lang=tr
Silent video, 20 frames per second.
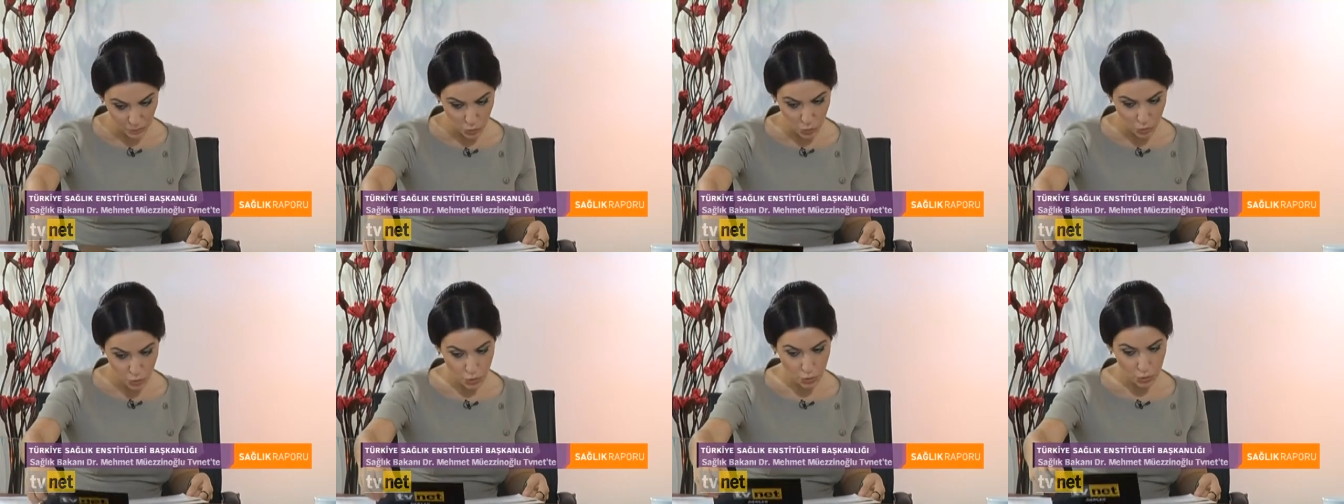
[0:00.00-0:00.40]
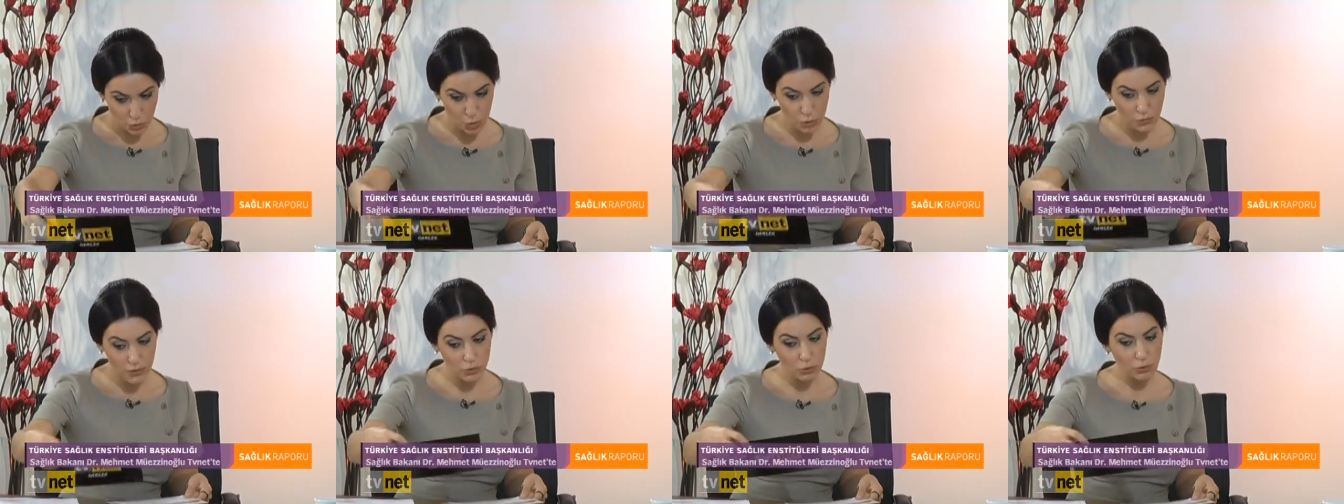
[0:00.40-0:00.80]

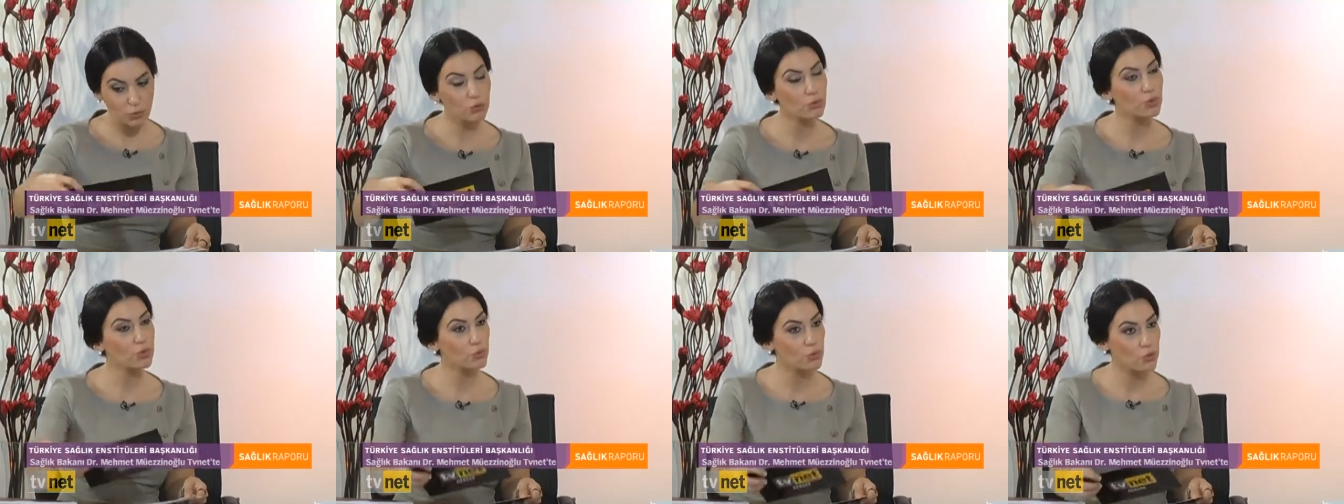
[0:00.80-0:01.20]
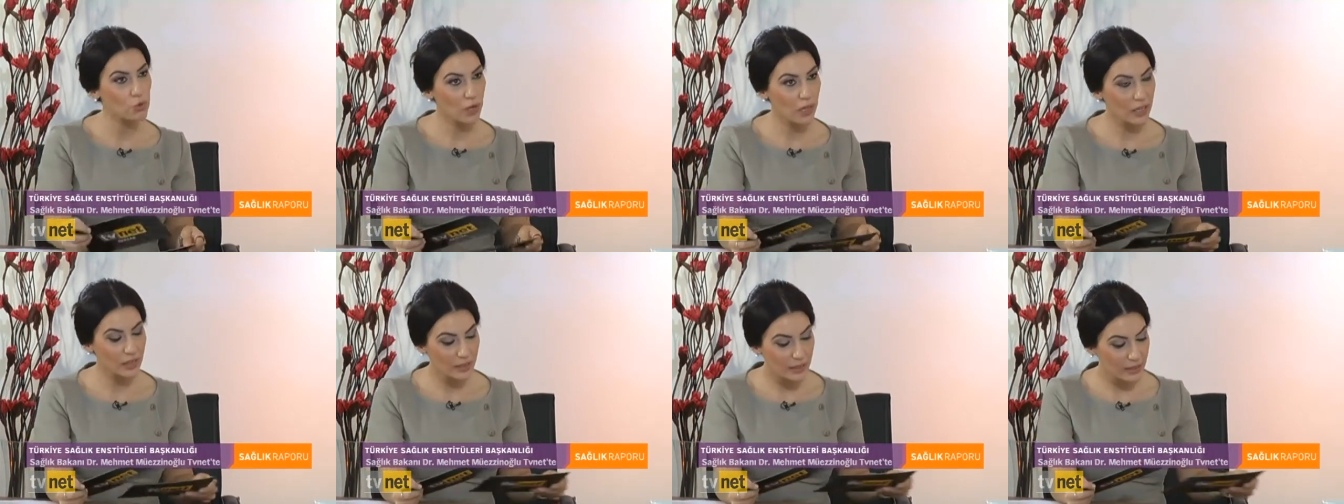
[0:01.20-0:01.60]
Uyuşturucu ve tütünle
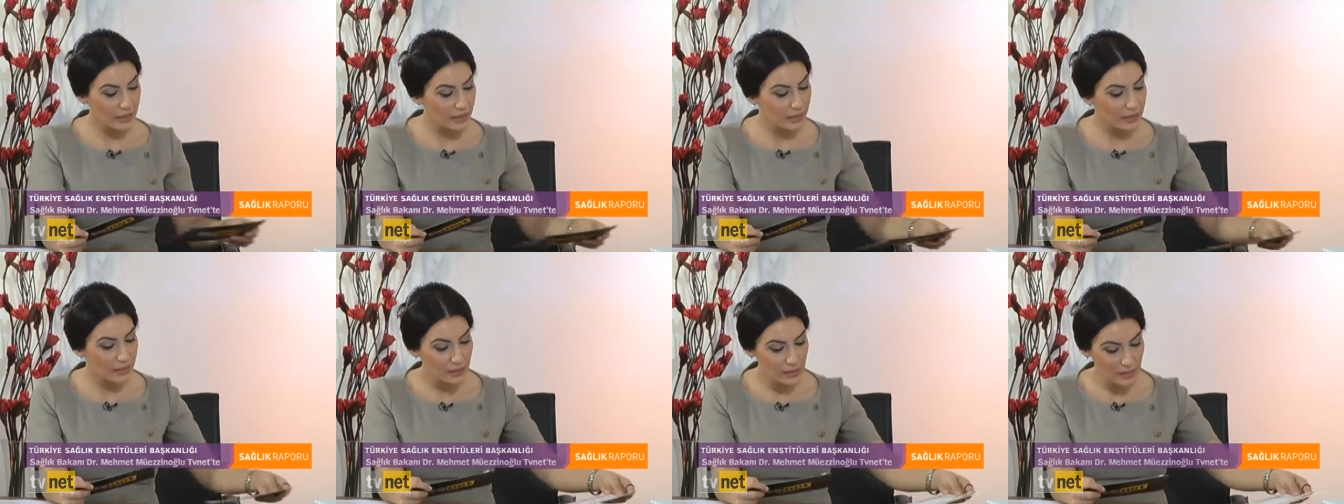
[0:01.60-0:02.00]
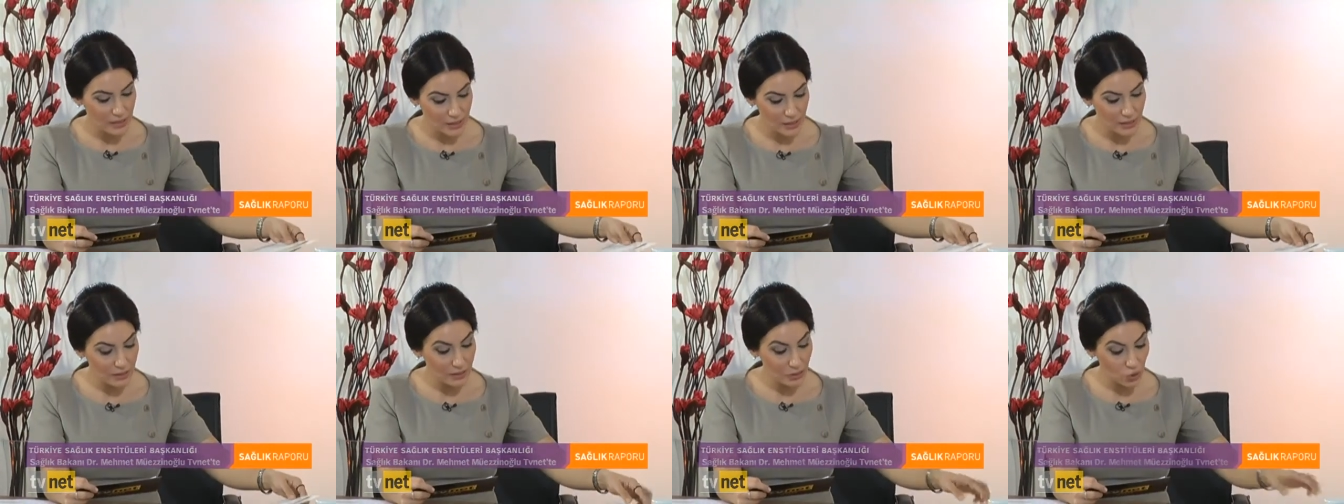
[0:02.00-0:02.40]
mücadelede de
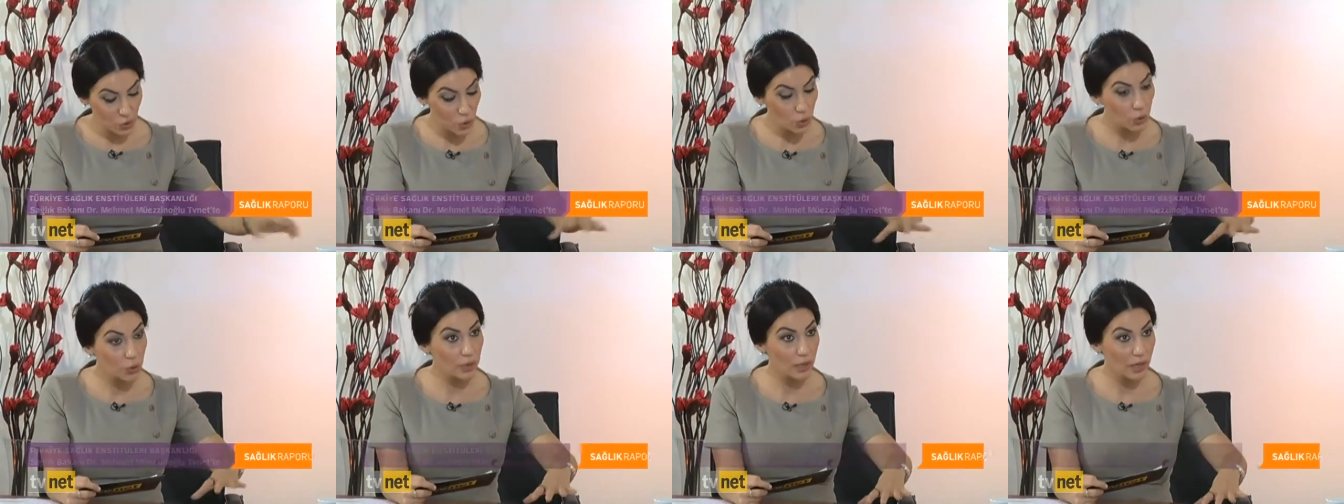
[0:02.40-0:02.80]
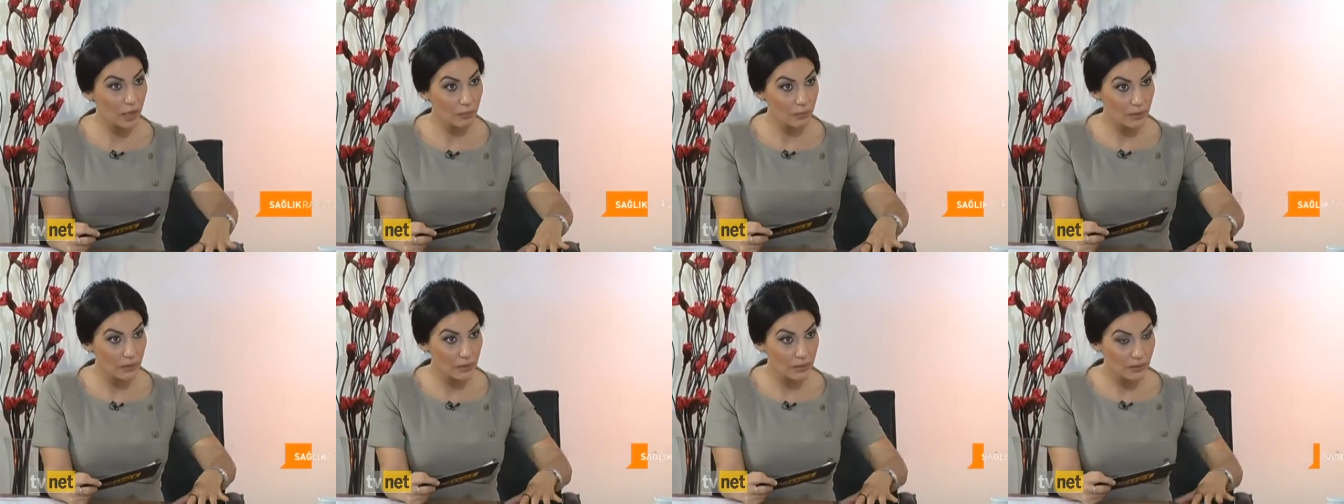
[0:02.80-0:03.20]
sizin çok
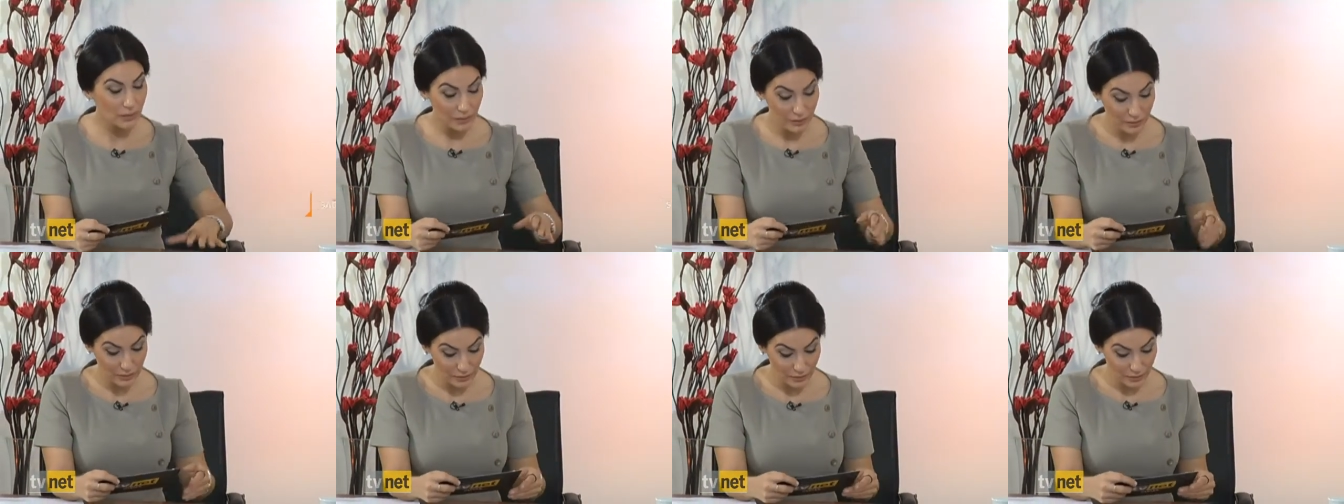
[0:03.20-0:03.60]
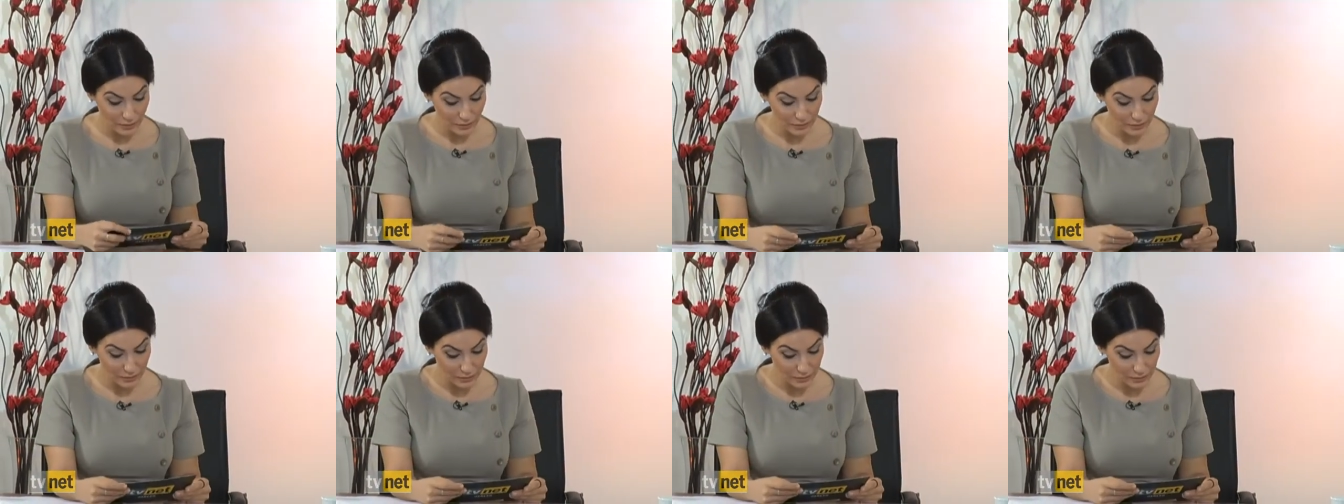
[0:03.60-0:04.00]
önemli
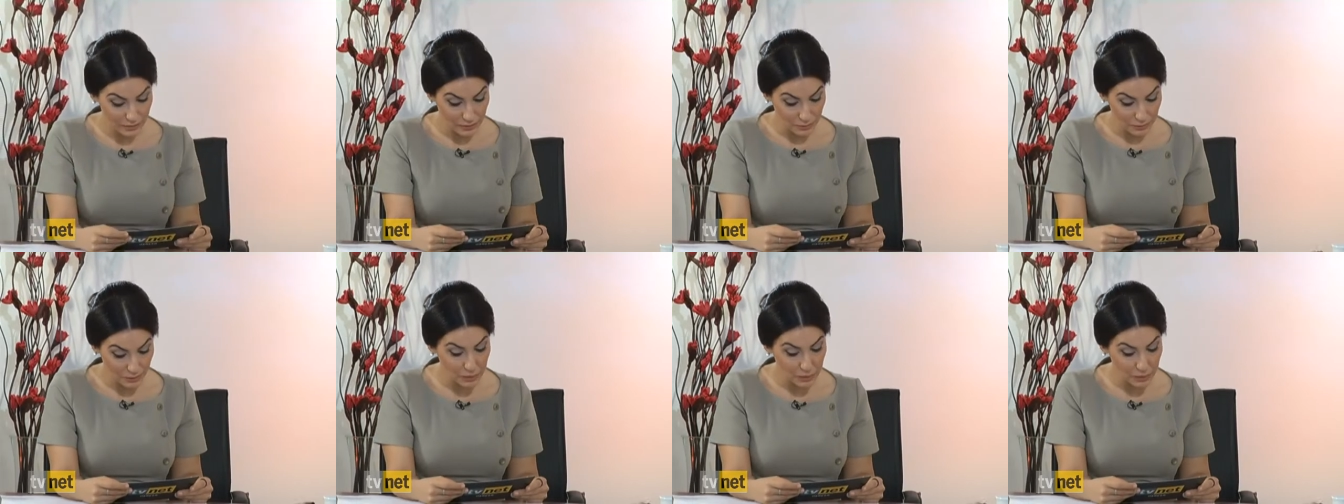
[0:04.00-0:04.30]
e,